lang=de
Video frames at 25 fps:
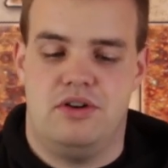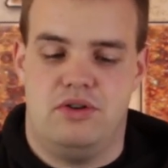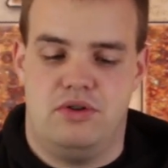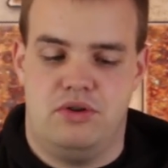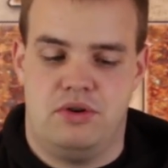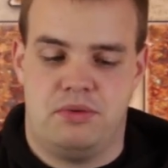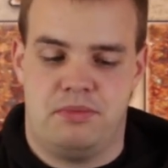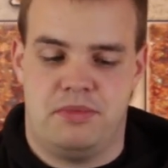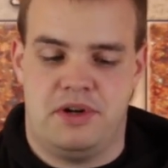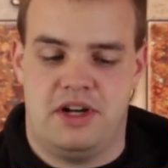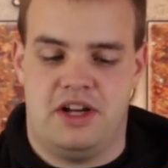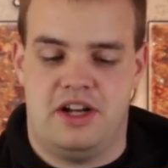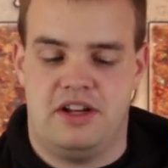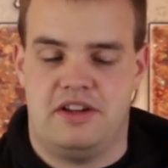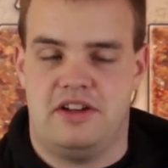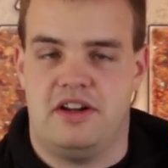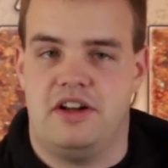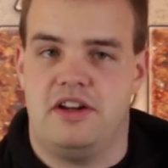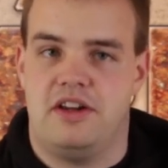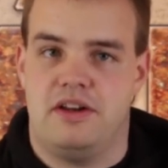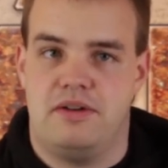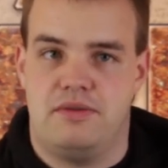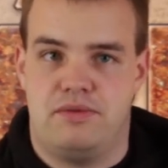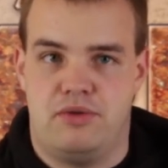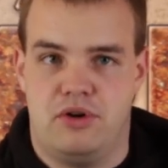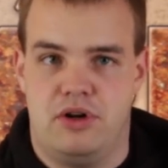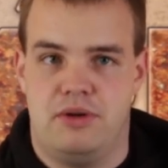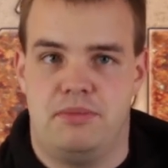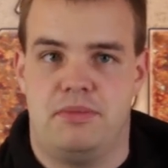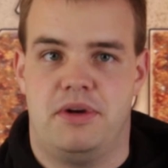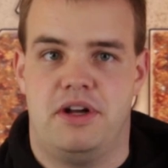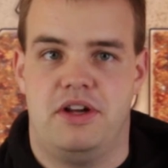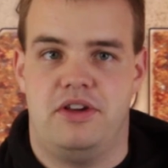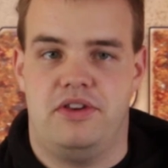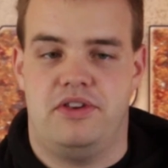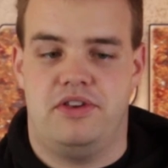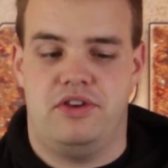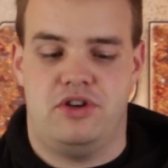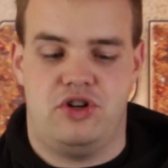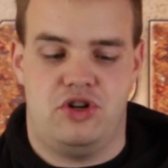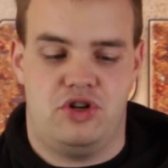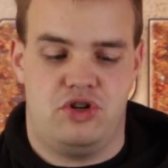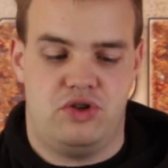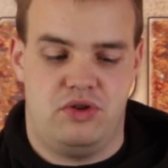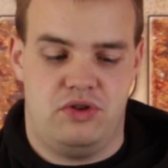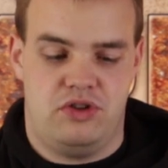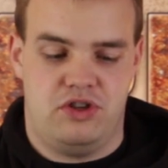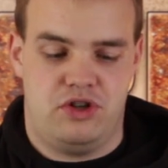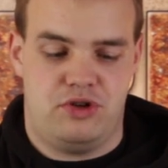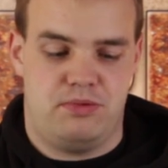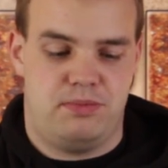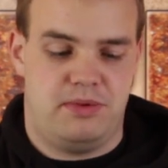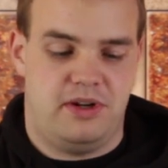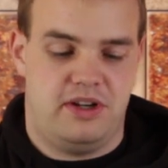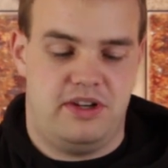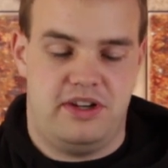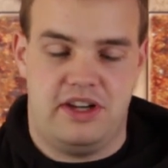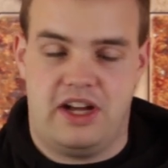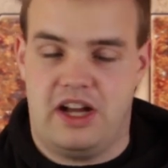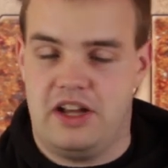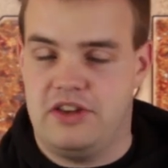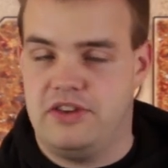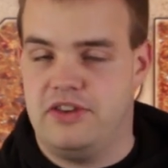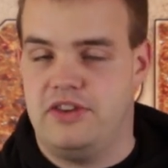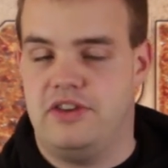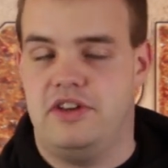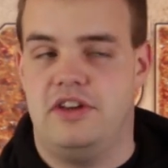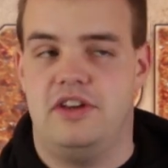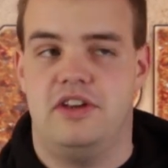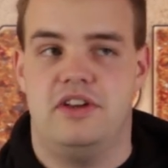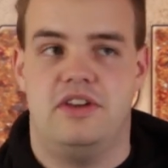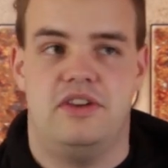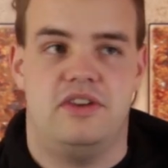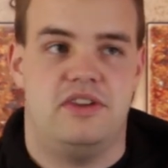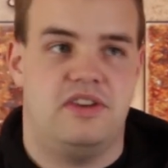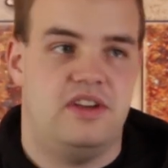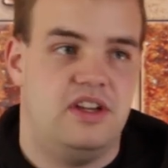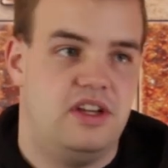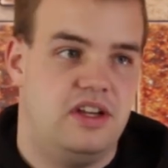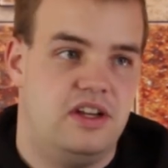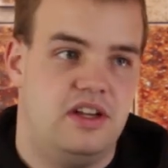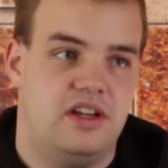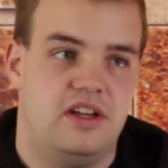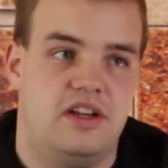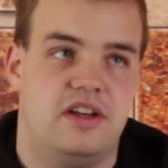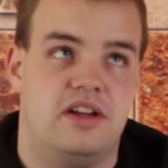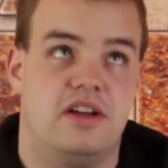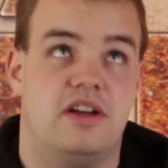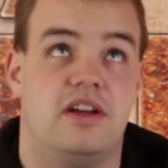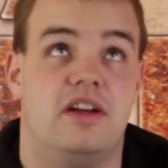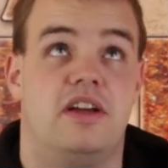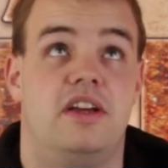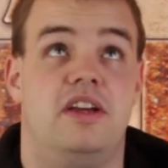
und man hat halt den vollen ballistischen Schutz, sprich ANSI, CE,